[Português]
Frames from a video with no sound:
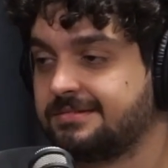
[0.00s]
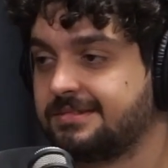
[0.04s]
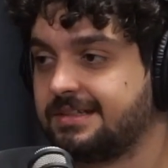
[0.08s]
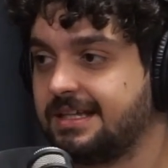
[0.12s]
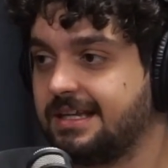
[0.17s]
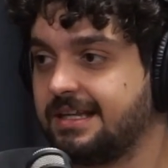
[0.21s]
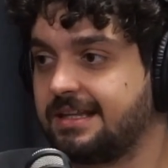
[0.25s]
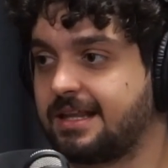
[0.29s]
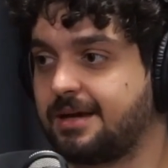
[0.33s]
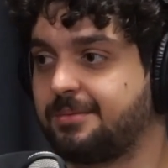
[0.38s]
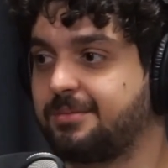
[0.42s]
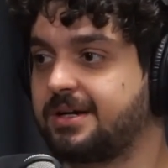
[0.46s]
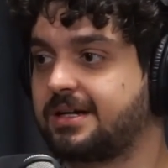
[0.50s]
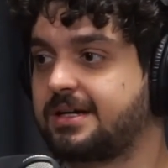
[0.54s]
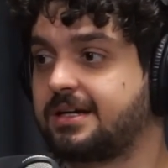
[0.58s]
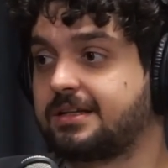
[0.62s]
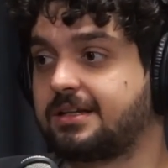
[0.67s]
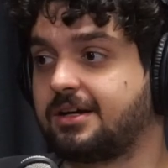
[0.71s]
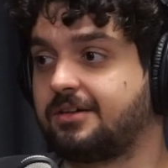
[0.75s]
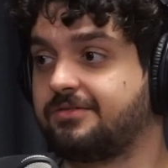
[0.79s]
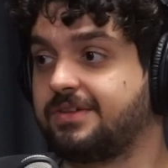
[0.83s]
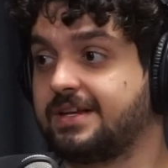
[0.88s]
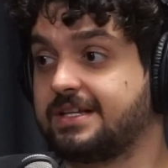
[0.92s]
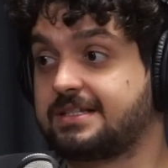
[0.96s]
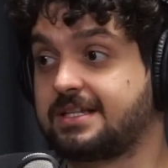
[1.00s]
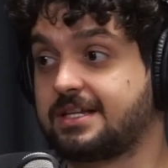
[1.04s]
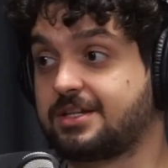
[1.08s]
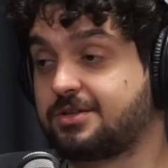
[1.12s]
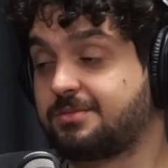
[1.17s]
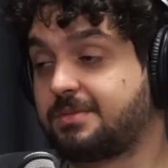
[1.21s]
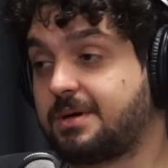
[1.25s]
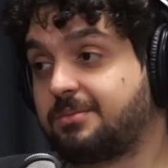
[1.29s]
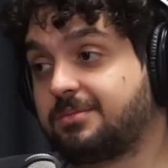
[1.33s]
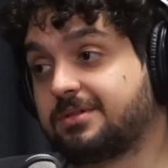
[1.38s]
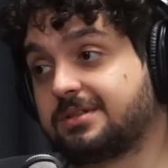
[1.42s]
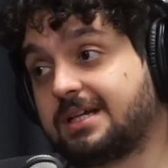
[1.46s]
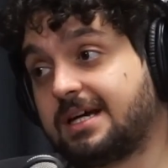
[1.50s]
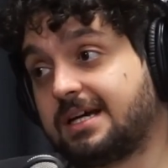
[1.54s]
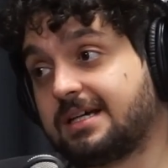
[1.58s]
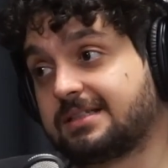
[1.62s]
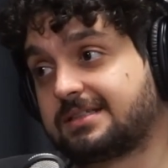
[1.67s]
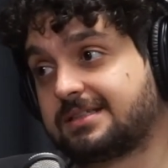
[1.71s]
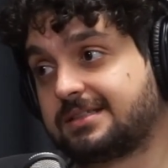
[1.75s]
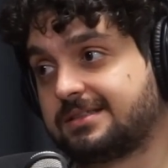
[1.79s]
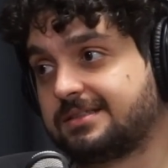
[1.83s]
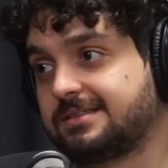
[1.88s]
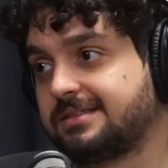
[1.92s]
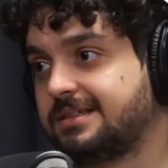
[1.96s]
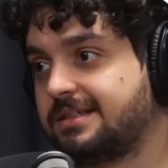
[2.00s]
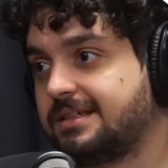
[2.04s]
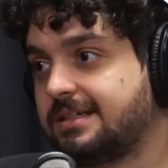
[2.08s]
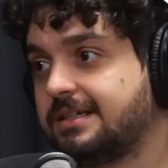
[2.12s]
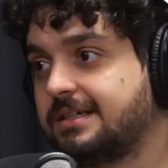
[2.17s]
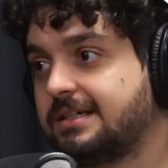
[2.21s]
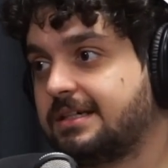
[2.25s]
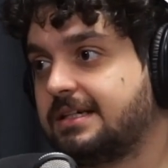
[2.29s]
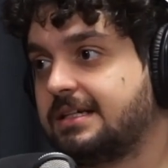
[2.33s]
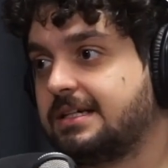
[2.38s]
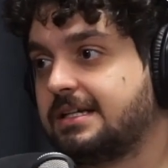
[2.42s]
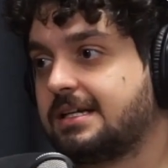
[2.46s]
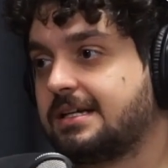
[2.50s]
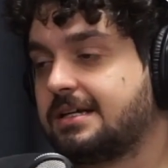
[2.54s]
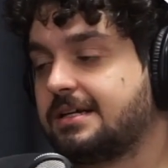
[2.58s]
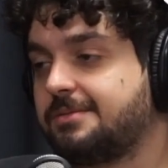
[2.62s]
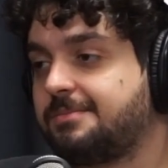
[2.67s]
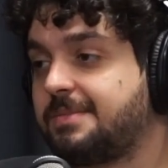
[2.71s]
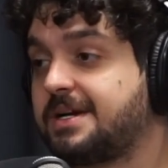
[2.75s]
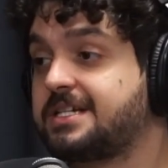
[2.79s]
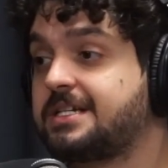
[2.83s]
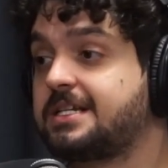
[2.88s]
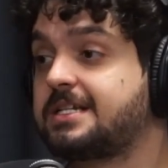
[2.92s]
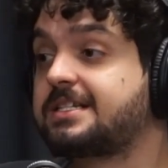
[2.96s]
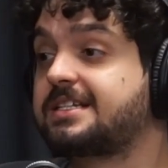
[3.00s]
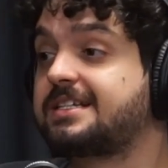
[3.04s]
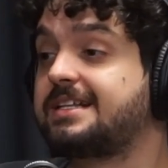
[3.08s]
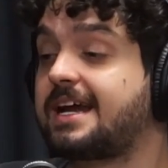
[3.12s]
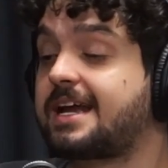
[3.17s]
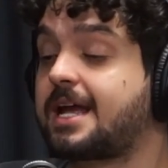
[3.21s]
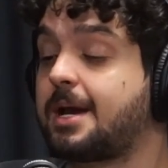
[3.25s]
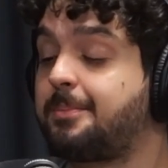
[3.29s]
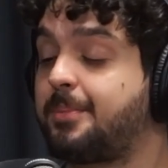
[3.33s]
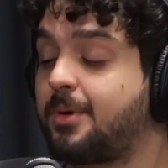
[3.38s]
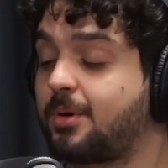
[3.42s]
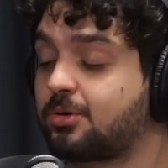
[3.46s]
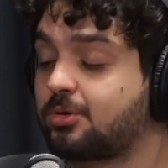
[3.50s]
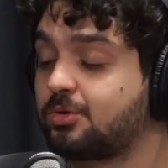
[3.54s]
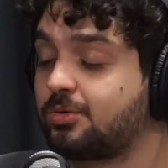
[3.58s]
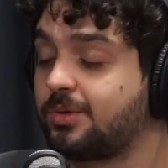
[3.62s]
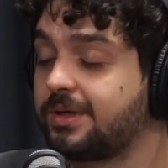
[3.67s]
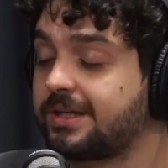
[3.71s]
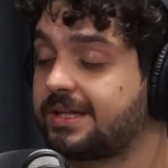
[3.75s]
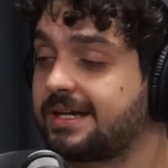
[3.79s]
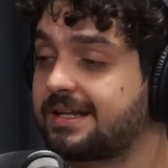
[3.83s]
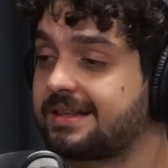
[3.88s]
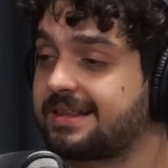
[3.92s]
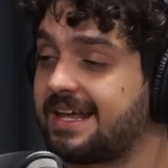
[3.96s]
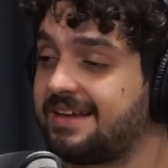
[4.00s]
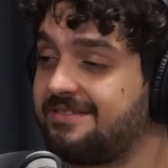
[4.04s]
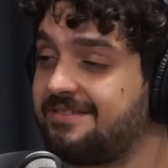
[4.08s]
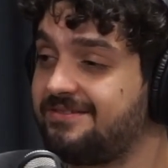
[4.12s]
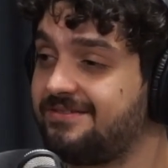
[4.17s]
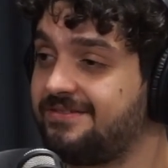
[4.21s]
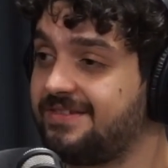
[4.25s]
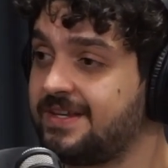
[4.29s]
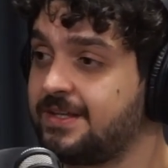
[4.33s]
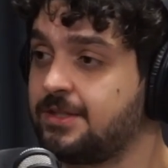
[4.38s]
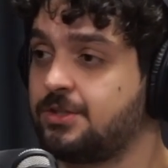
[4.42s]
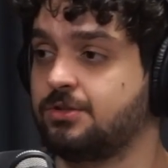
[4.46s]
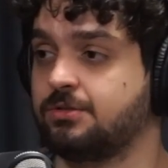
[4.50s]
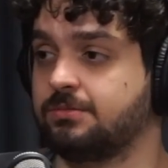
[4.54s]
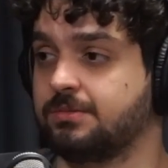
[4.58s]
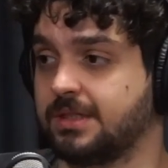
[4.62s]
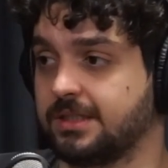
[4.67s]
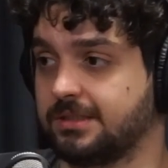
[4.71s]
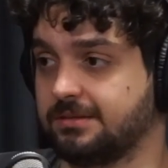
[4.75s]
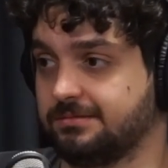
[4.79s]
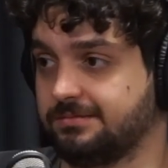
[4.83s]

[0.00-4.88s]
Ele tá bancando, é. talvez seja uma mudança. É. Imagina se que daqui a pouco o Twitter tem vídeo, mano.